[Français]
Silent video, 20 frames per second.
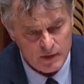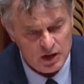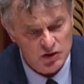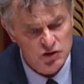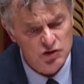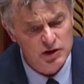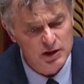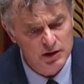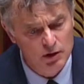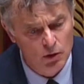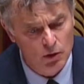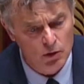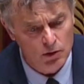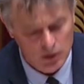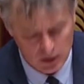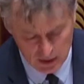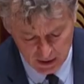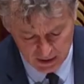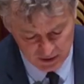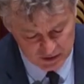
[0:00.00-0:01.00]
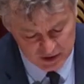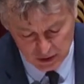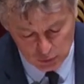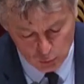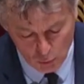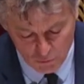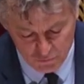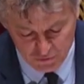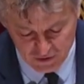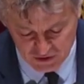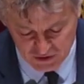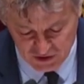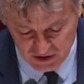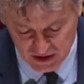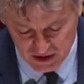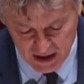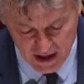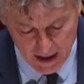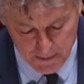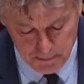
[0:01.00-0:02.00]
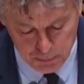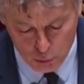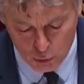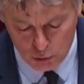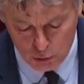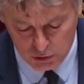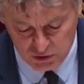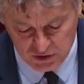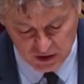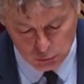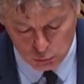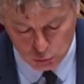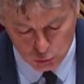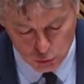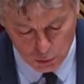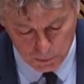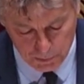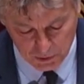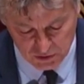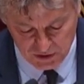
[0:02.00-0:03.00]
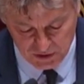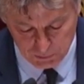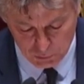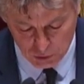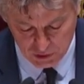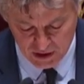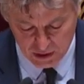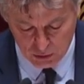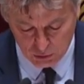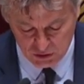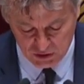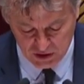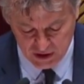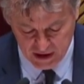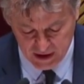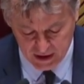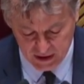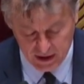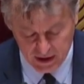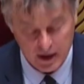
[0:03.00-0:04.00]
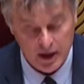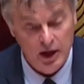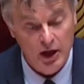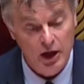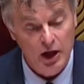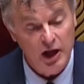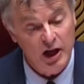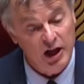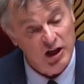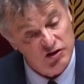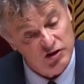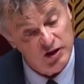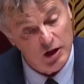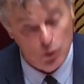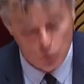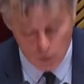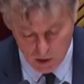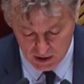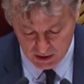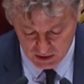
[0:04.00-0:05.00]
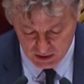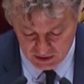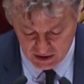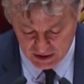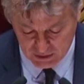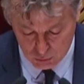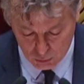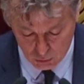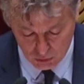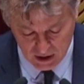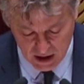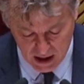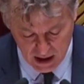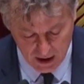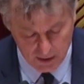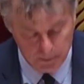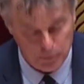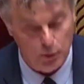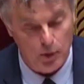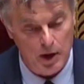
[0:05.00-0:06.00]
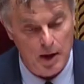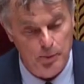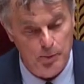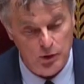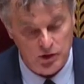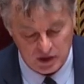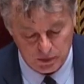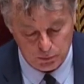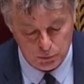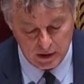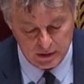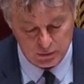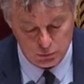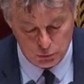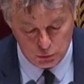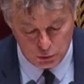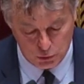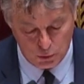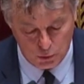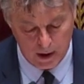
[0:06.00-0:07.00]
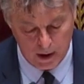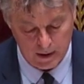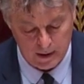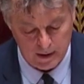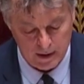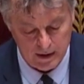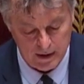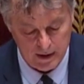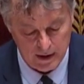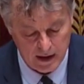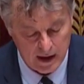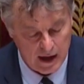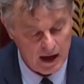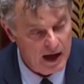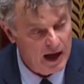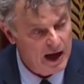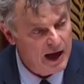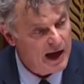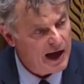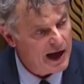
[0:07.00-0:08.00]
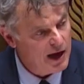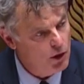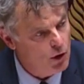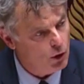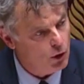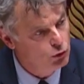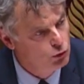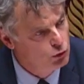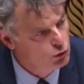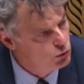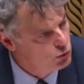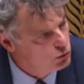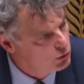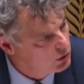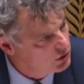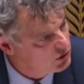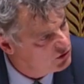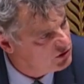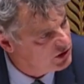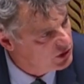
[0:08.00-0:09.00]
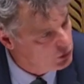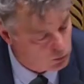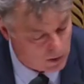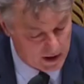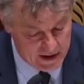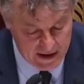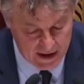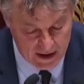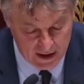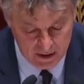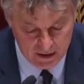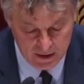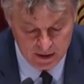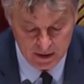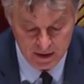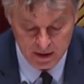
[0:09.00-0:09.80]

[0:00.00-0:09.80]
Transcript: Sinon, c'est trop facile. Et pour eux, c'est toujours possible de négocier, et c'est loin d'être le cas pour la petite boîte du coin. Alors nous, citoyens,